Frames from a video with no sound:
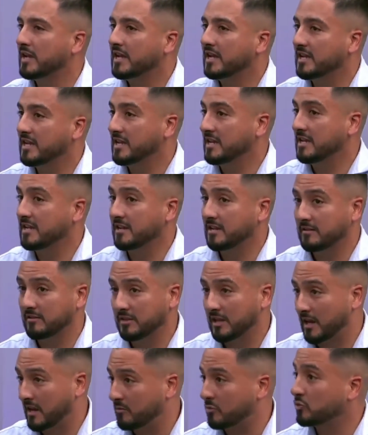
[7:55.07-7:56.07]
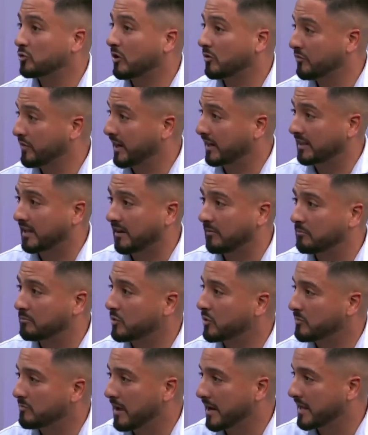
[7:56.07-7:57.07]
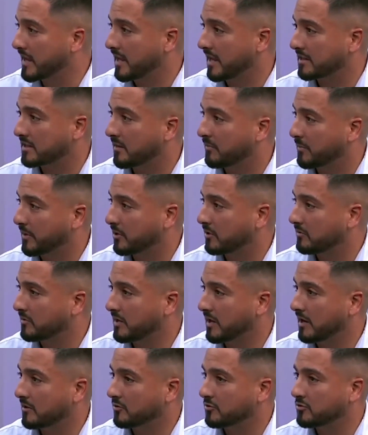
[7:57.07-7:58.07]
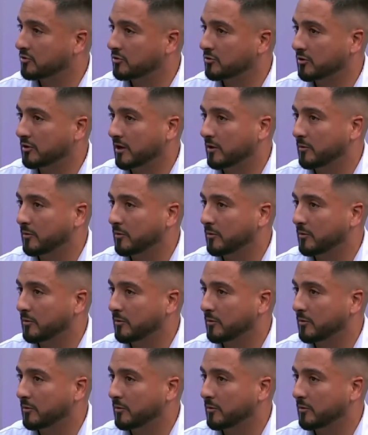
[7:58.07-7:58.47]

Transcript: y tenemos una oferta muy variada. San Pedro los Milagros, yo creo que